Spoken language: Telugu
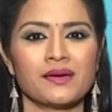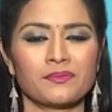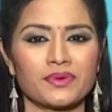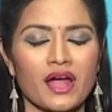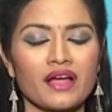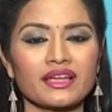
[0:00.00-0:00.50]

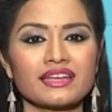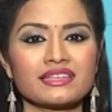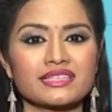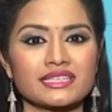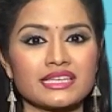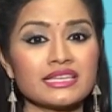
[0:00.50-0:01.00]

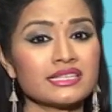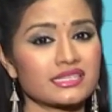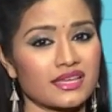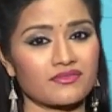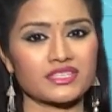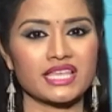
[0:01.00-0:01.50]
బ్రాంకైటిస్ని
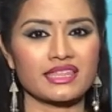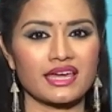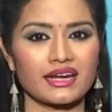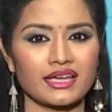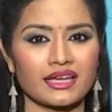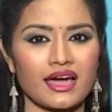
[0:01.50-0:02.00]

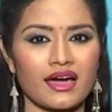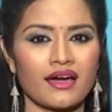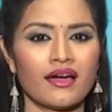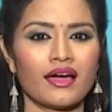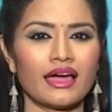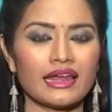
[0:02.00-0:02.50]
సర్వసాధారణంగా
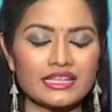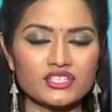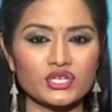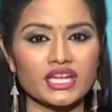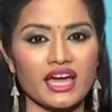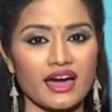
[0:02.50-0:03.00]

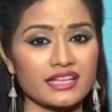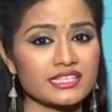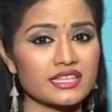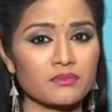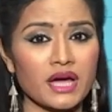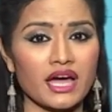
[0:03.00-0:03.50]
అలర్జిక్
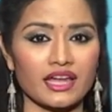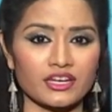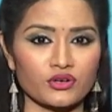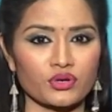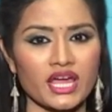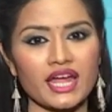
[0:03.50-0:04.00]
ఆస్తమా అని
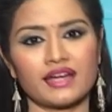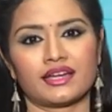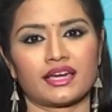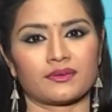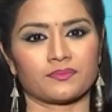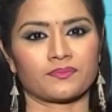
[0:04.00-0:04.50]
కూడా
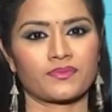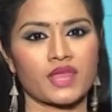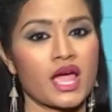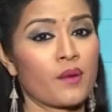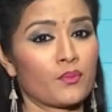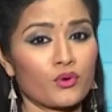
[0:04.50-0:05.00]
అంటారు
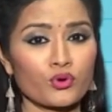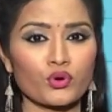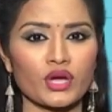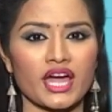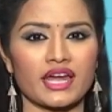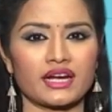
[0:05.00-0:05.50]
ముక్కు
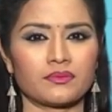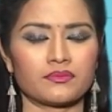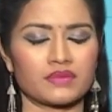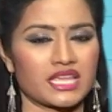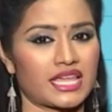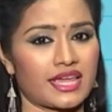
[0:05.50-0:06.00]
కారడం
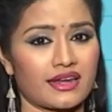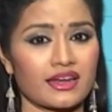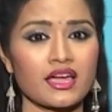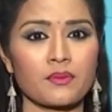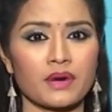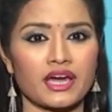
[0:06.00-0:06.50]

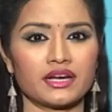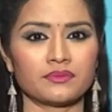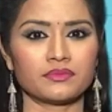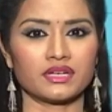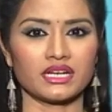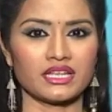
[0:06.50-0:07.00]
ఎర్రగా మారడం
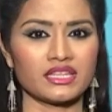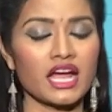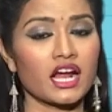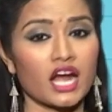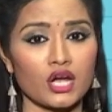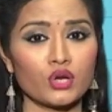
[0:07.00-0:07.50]
లేదా
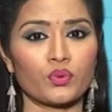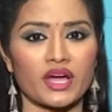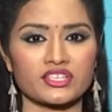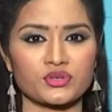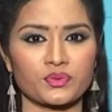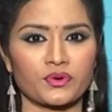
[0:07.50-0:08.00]
కళ్ళు
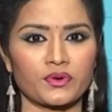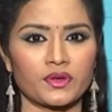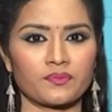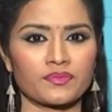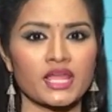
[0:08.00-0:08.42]
వాచిపోవడం